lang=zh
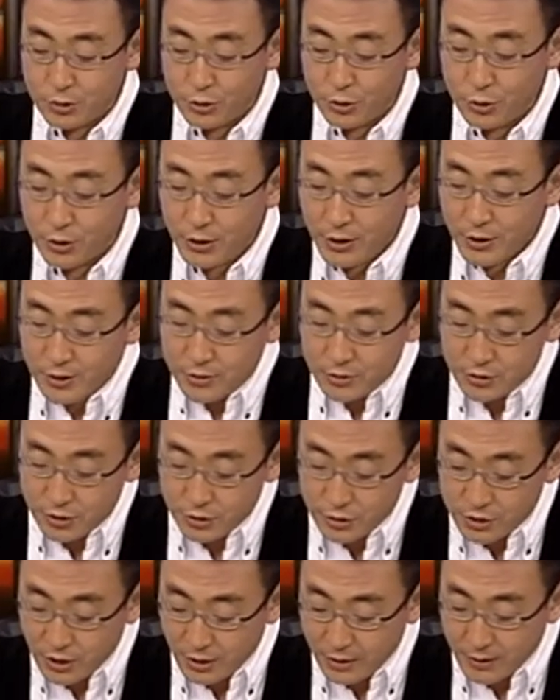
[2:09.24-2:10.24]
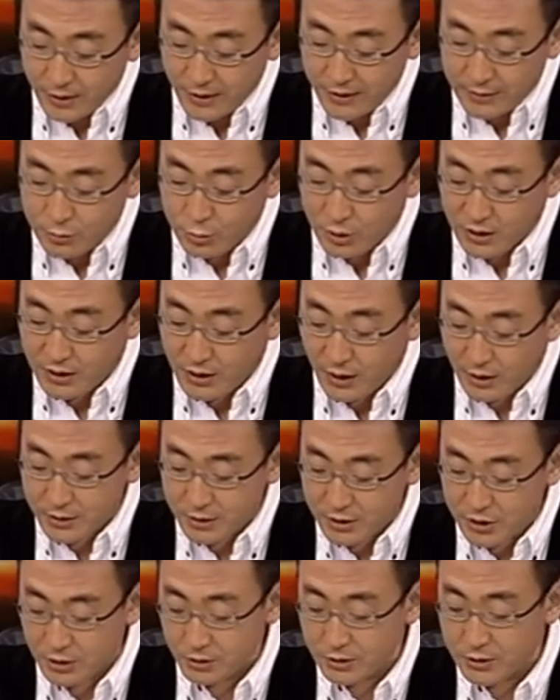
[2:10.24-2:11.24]
区是上海最大的
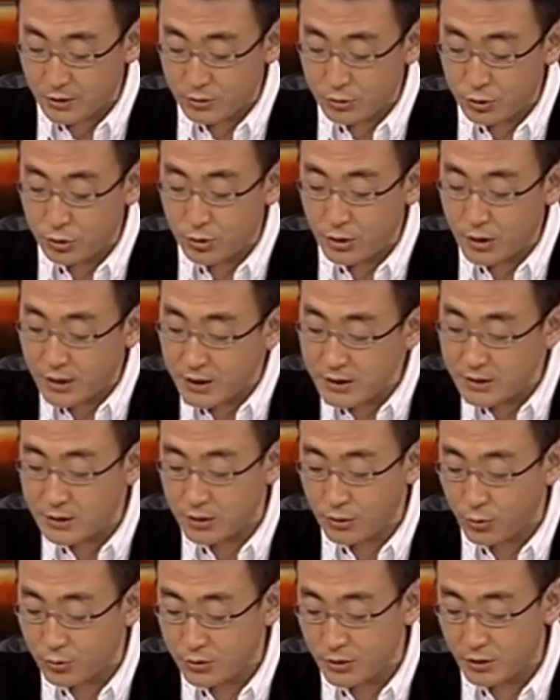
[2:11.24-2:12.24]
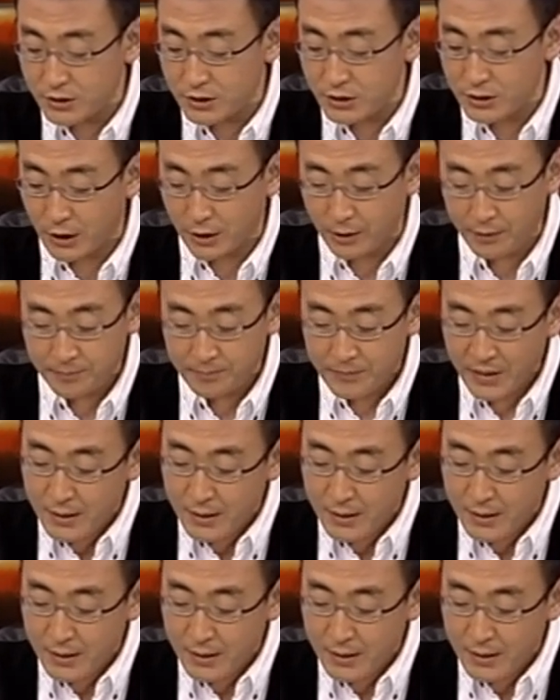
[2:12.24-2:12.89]
行政区，临近虹桥机场，